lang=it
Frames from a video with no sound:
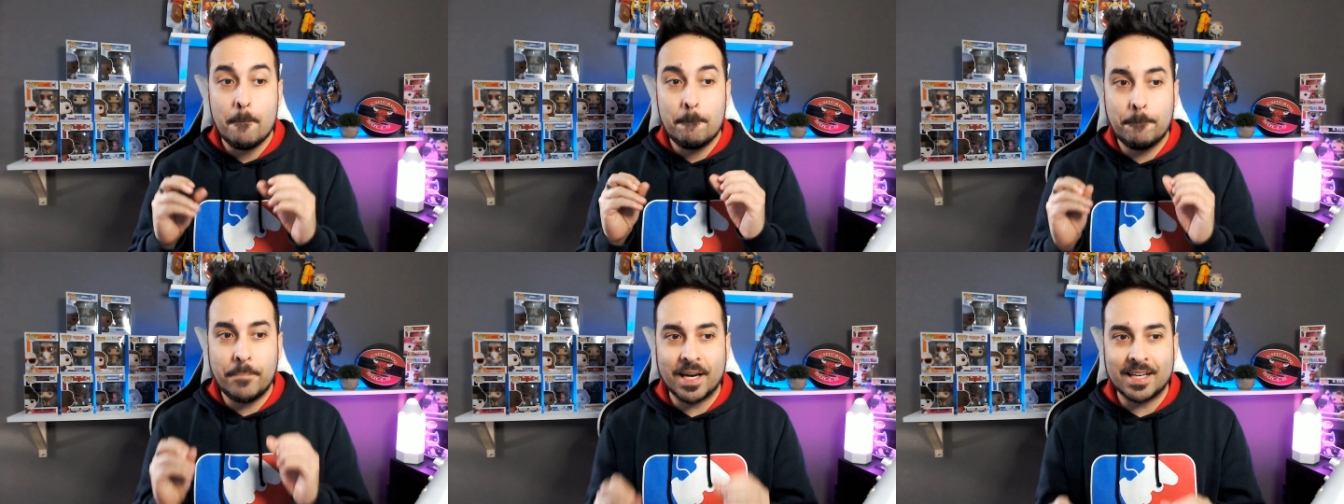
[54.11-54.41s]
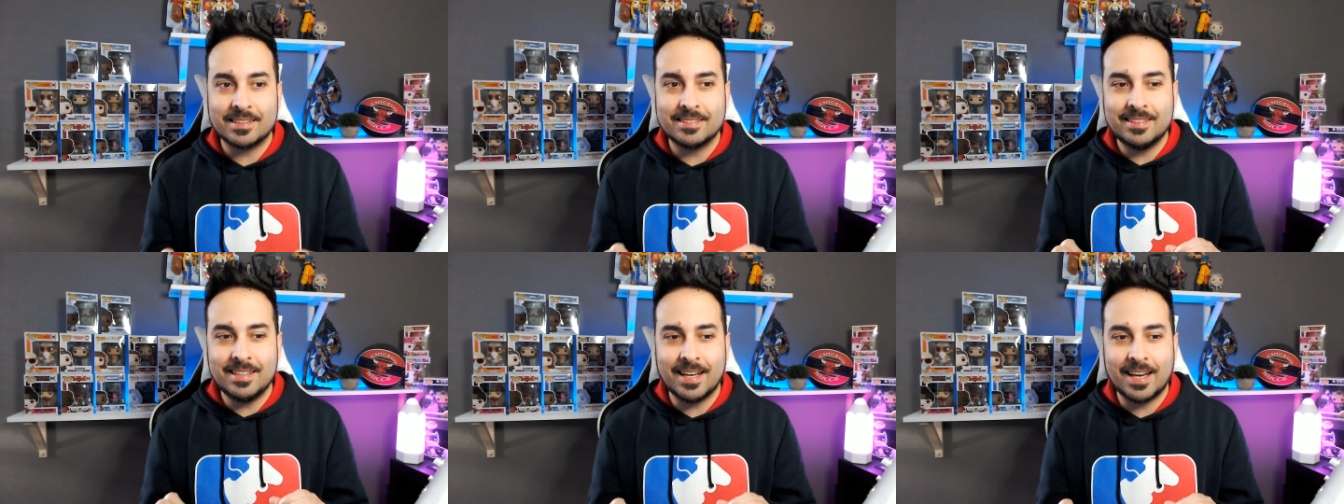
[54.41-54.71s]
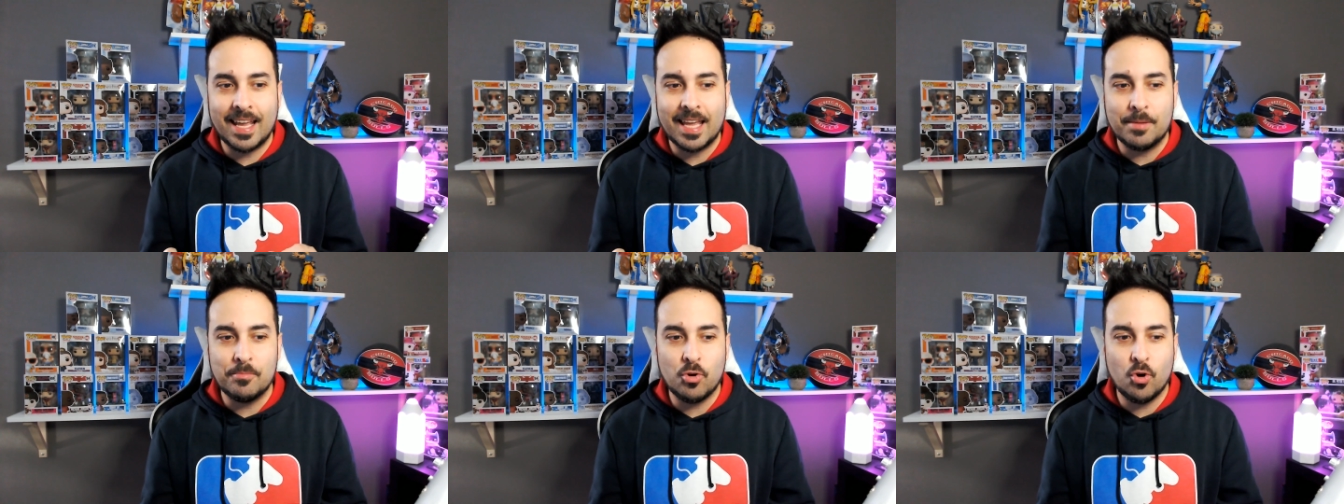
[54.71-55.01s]

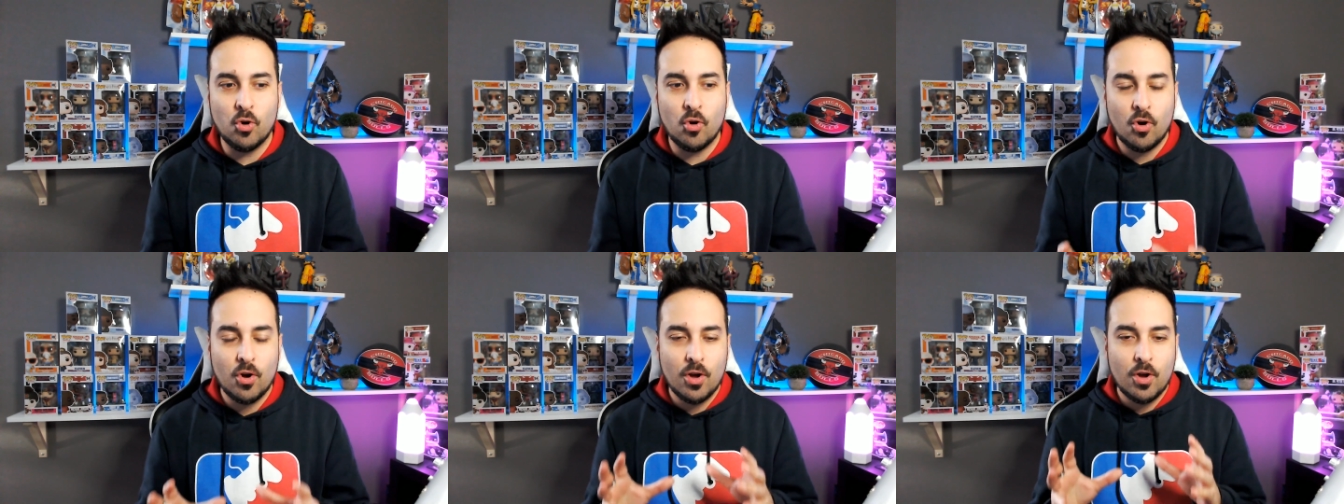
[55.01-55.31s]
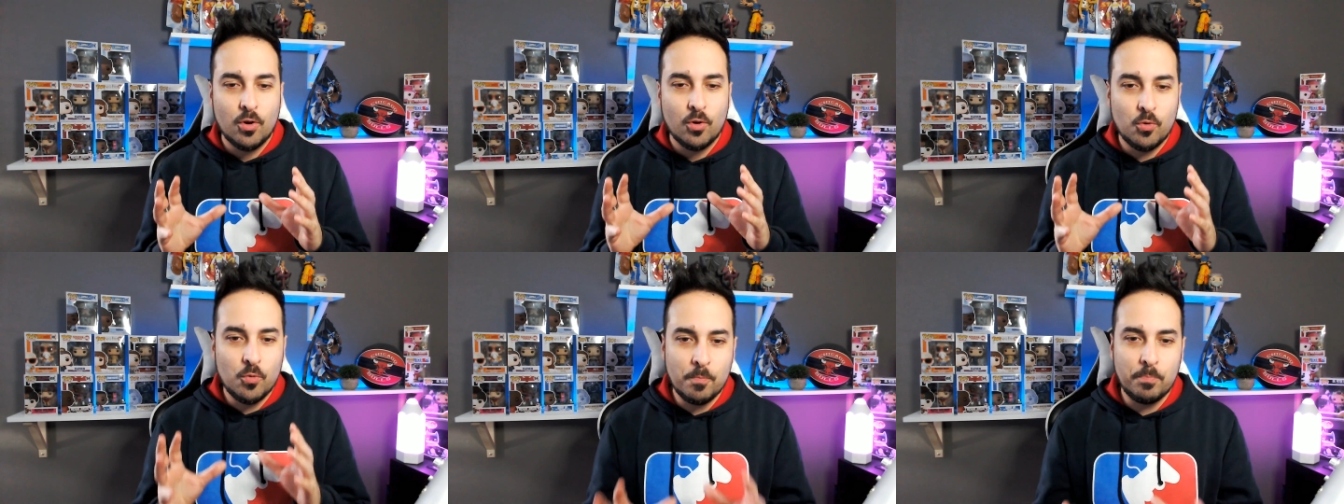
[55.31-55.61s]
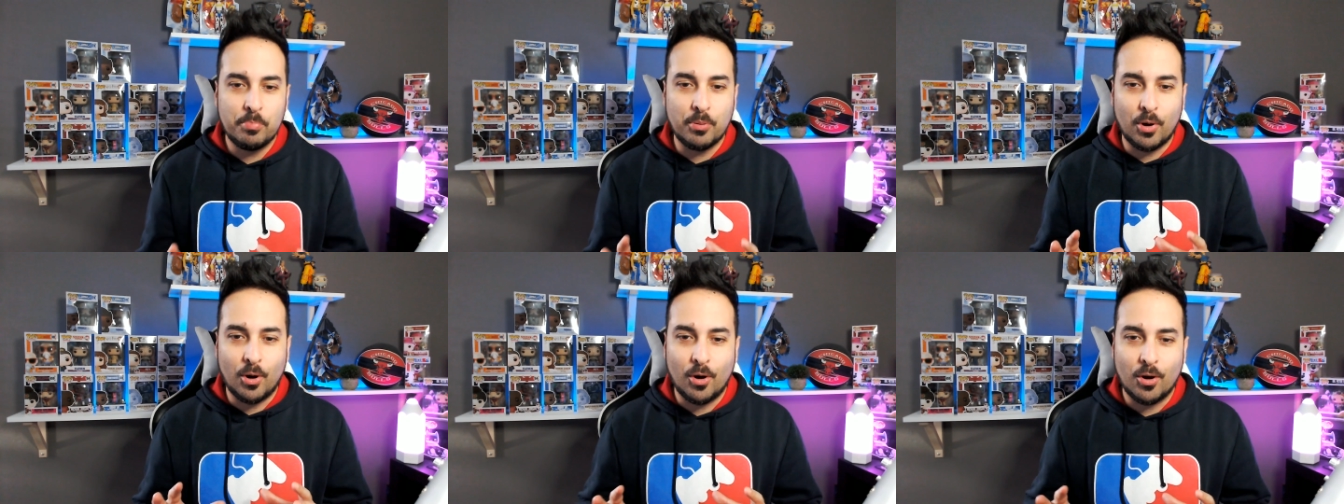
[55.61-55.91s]
partiremo un
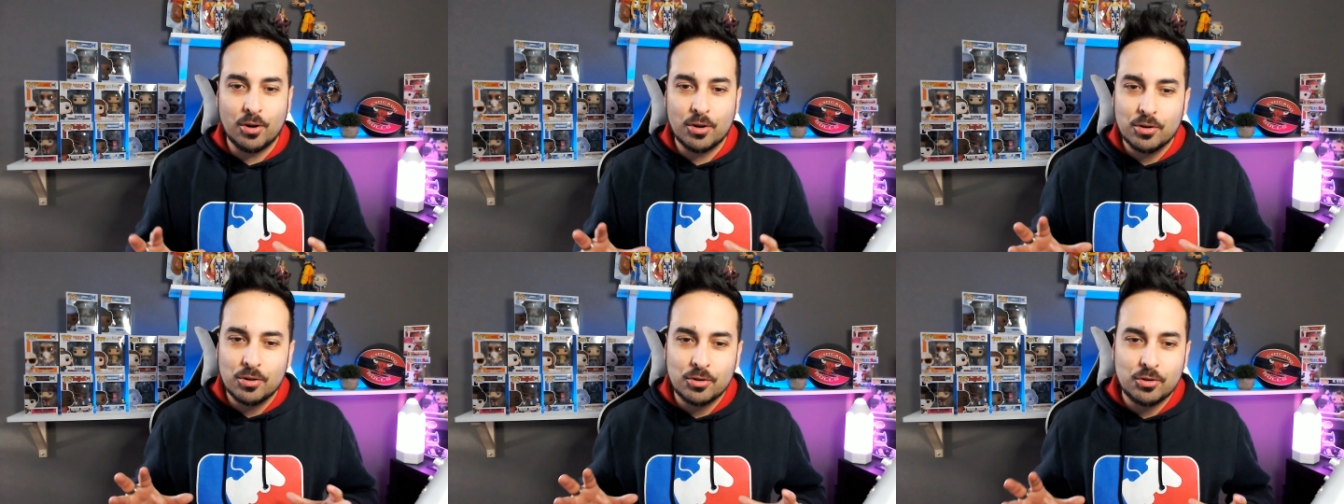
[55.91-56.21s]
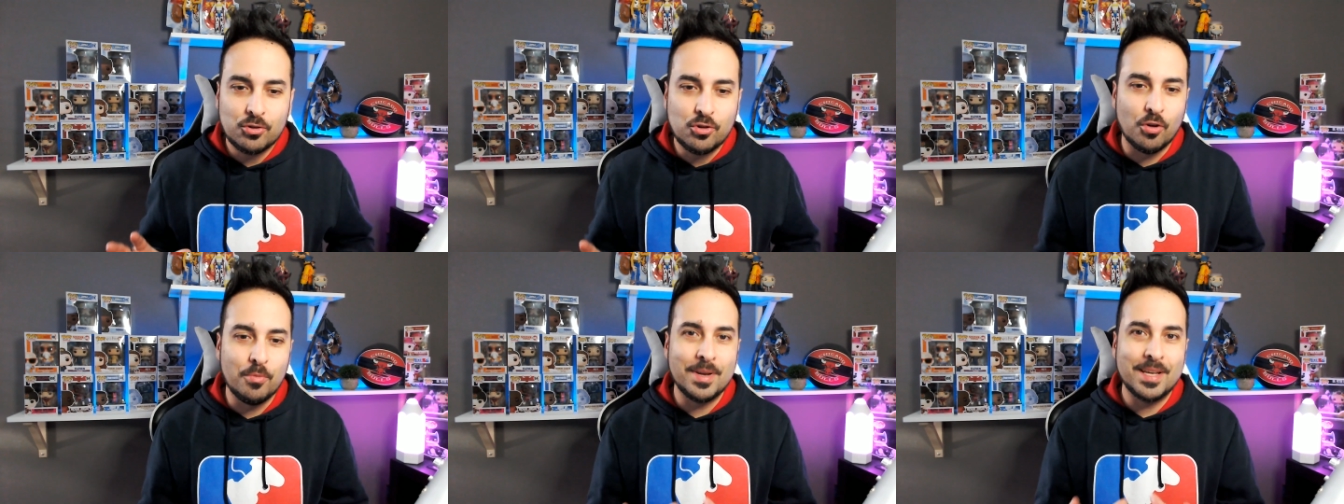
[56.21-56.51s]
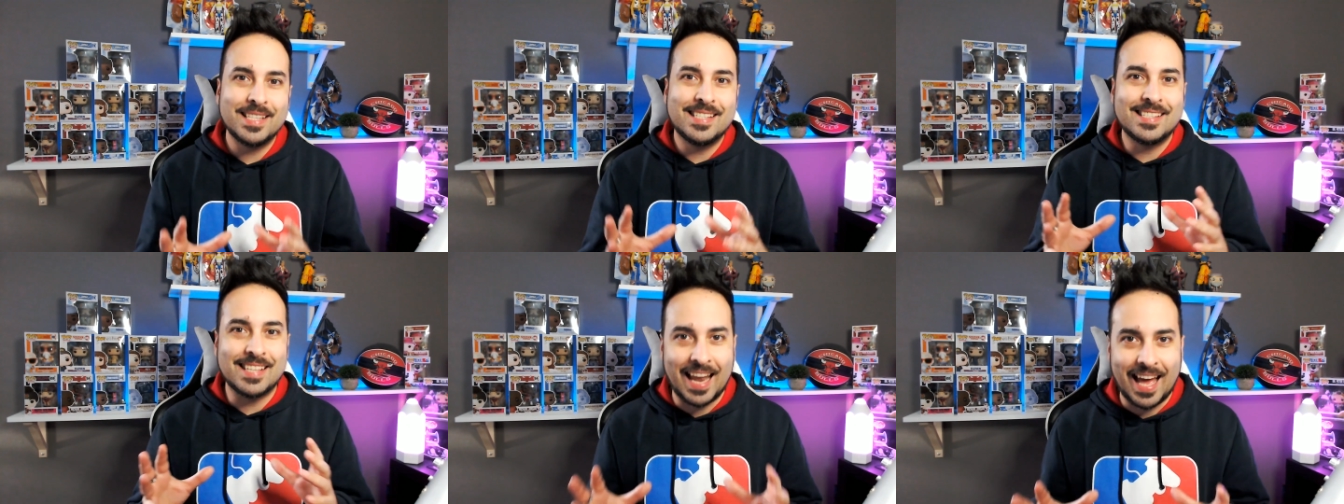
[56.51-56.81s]
po'
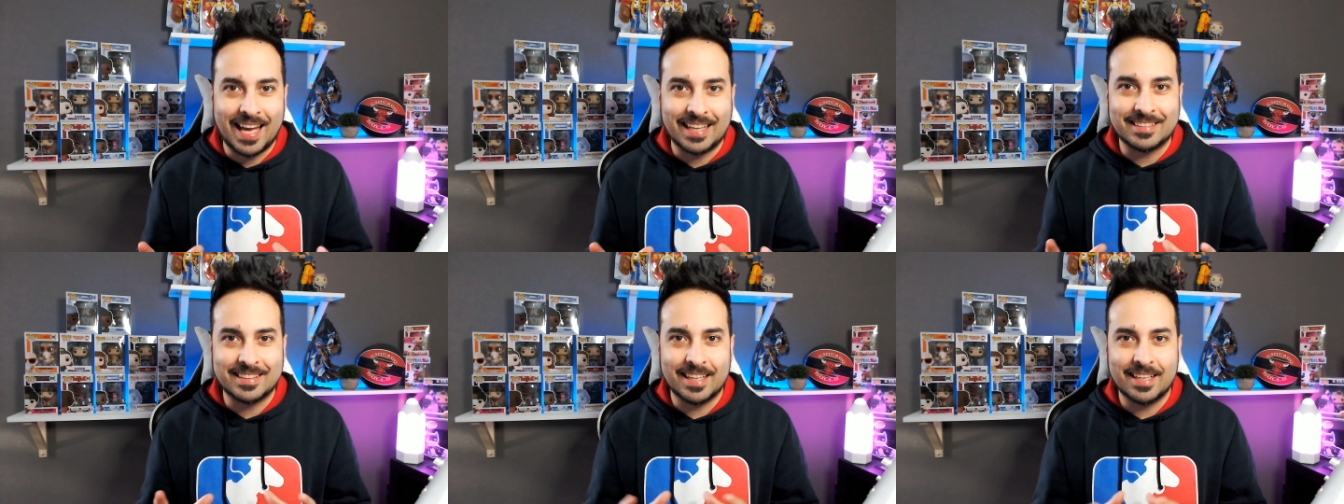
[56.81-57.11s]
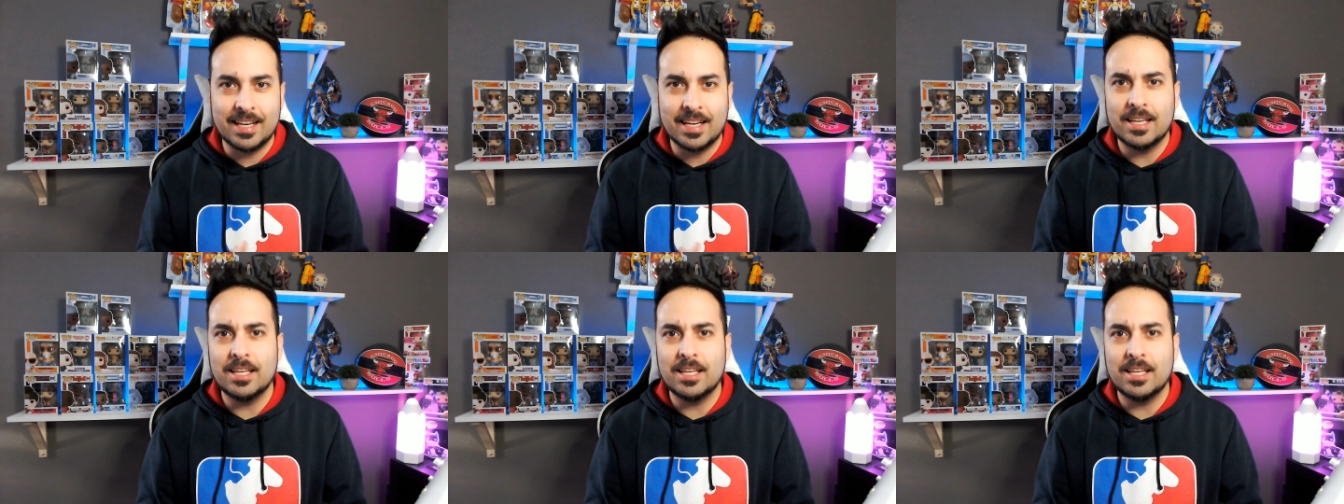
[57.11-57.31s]
come Zlatan.